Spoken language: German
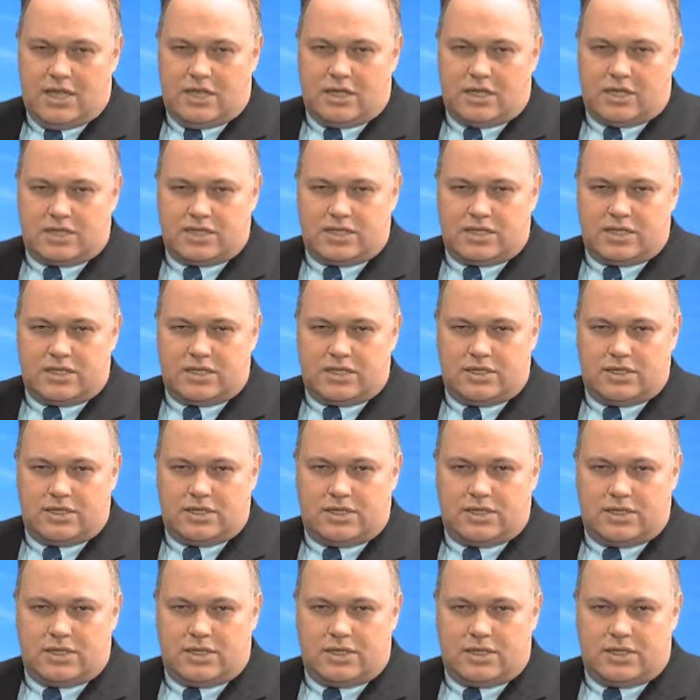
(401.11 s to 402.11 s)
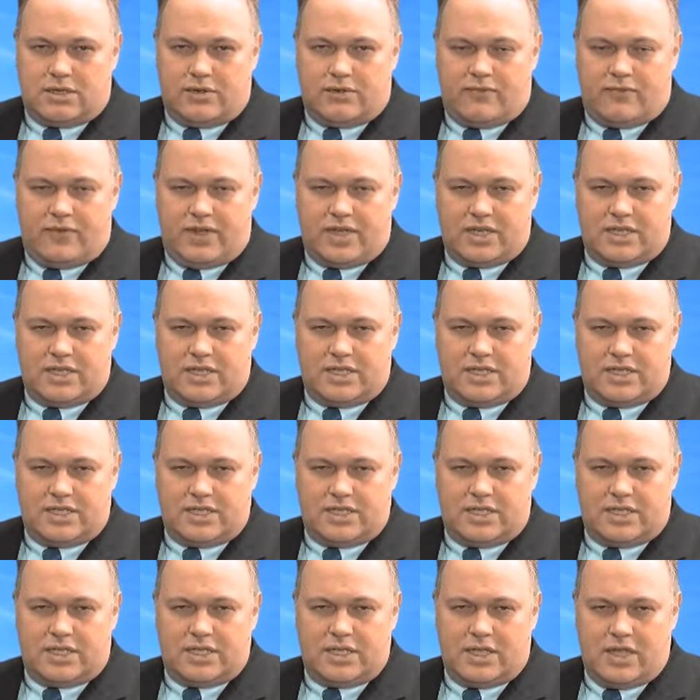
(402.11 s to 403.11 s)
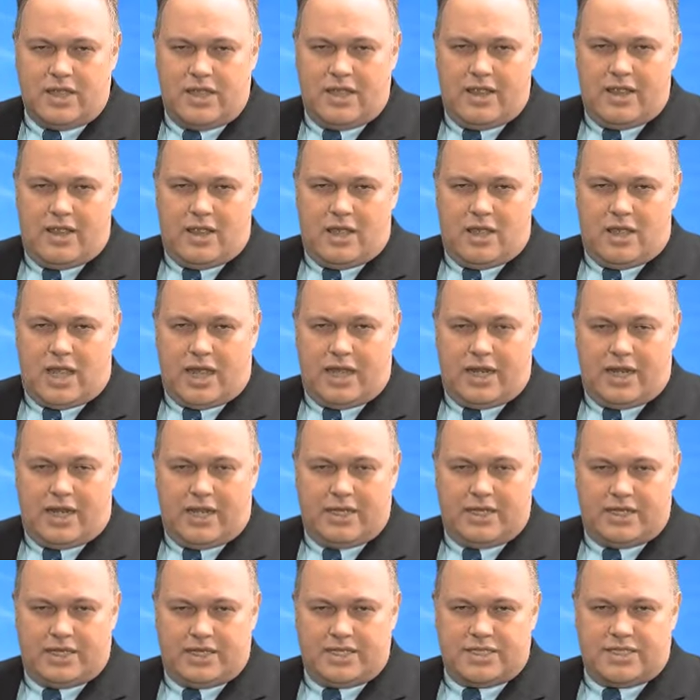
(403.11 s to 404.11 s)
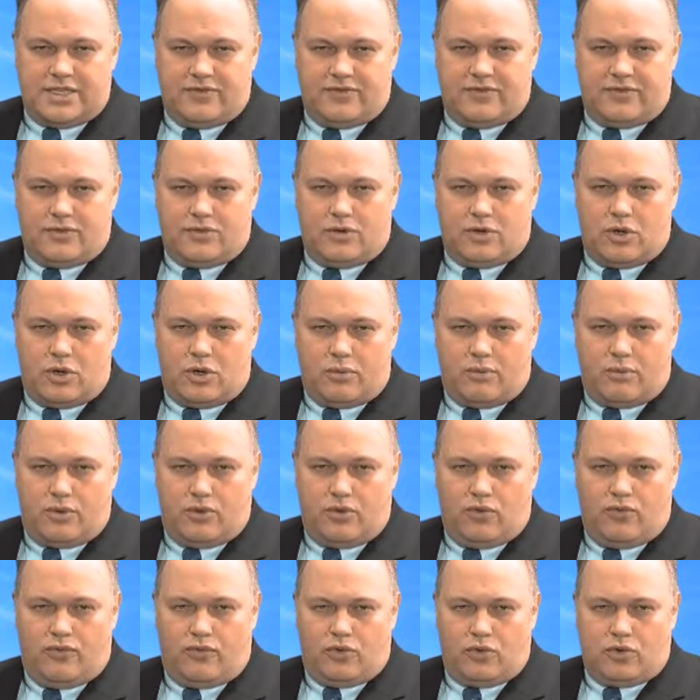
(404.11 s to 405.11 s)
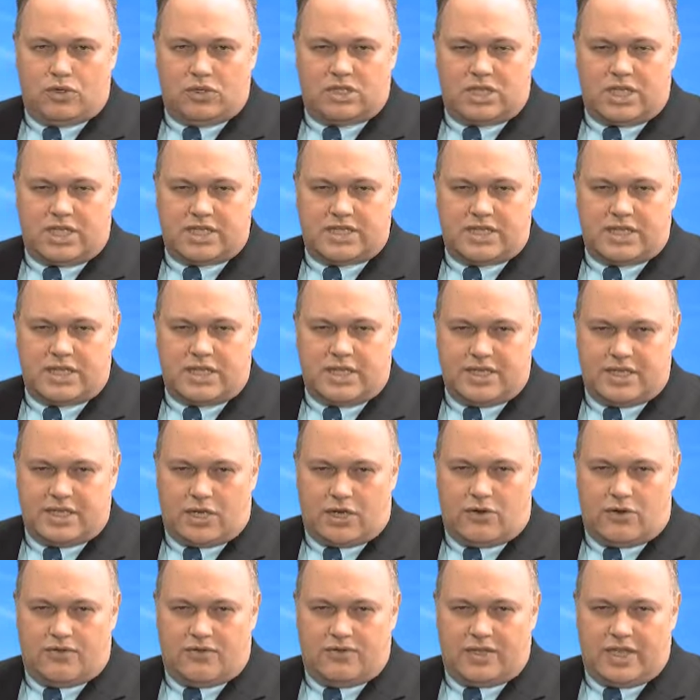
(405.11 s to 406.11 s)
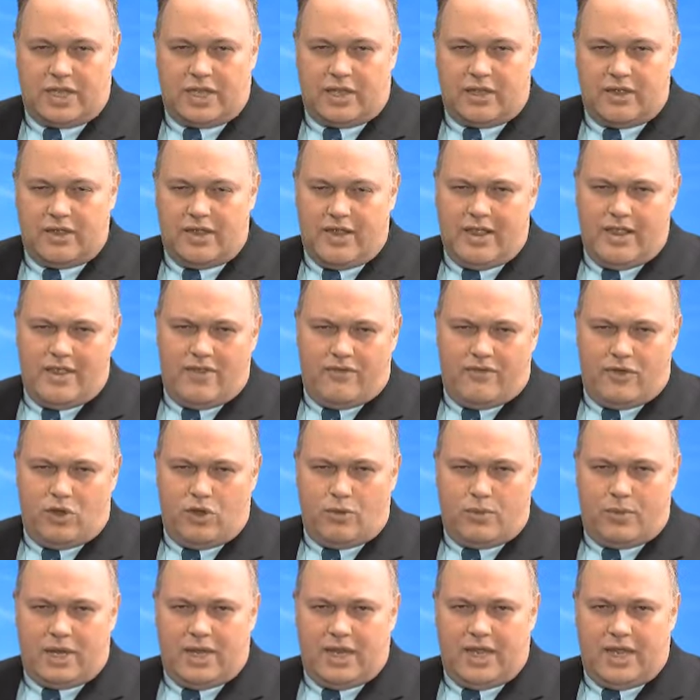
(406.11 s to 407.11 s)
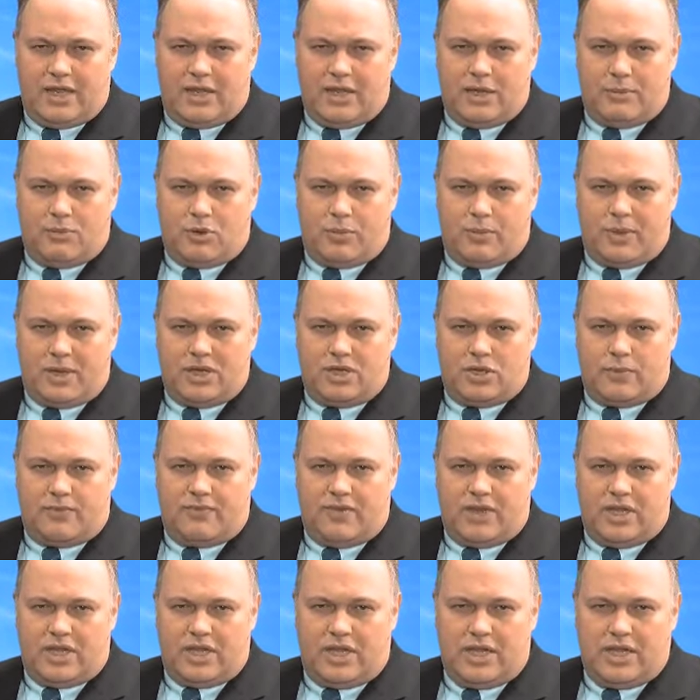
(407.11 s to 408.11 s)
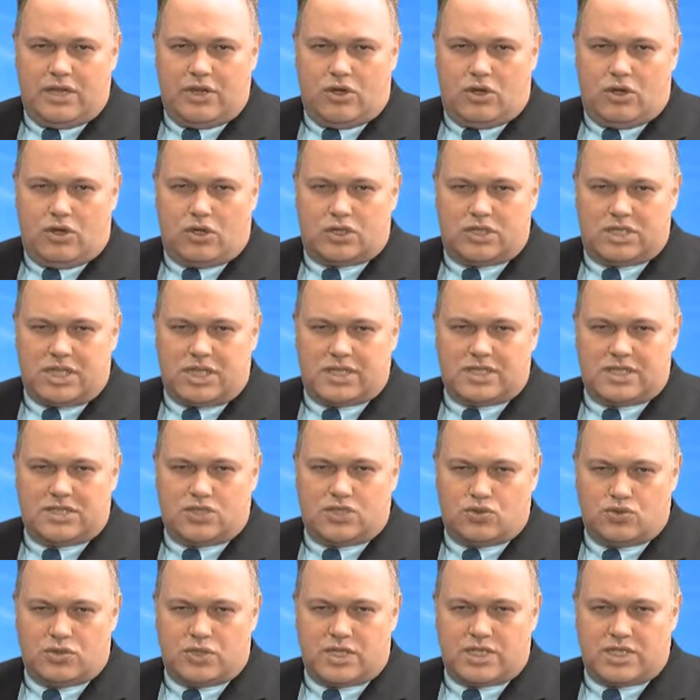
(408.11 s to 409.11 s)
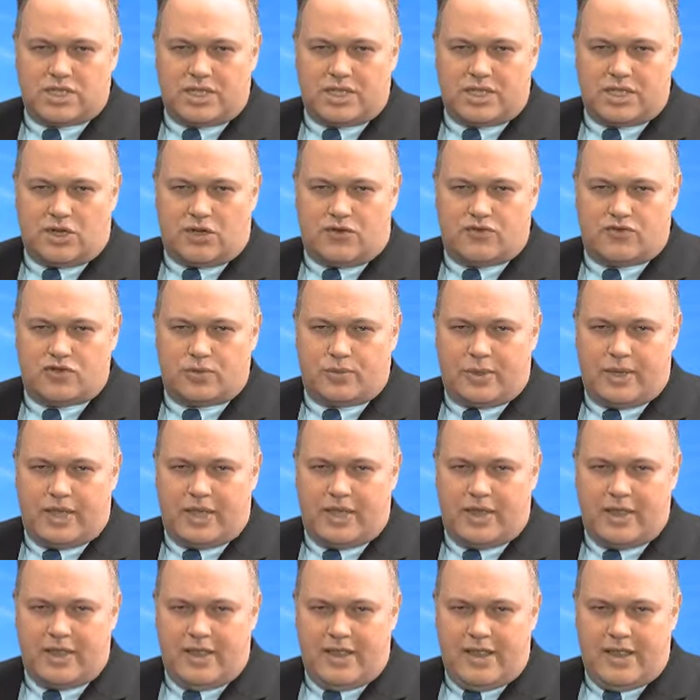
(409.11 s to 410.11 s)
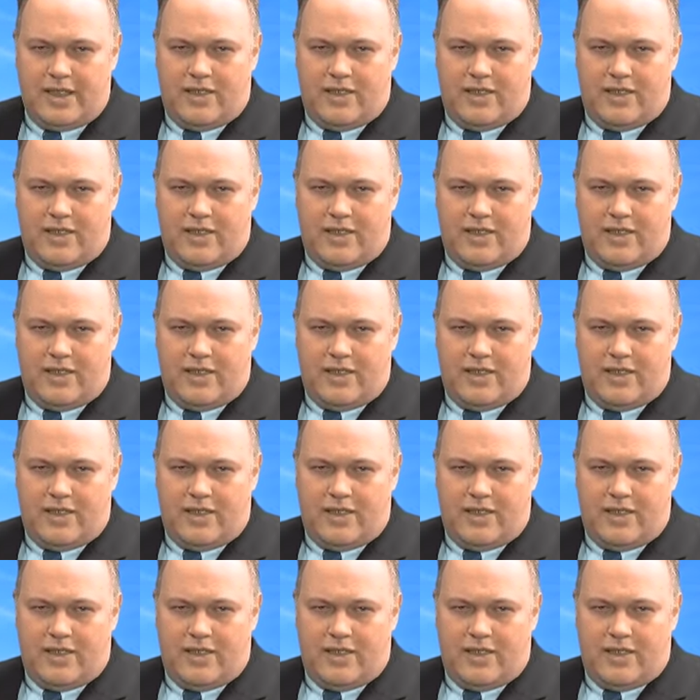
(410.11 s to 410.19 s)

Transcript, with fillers: Das sind äh, Werte, die sich einer intensiven Prüfung tatsächlich aufdrängen. Wir überlegen im Moment, ob wir hier noch zusätzlich aufspringen.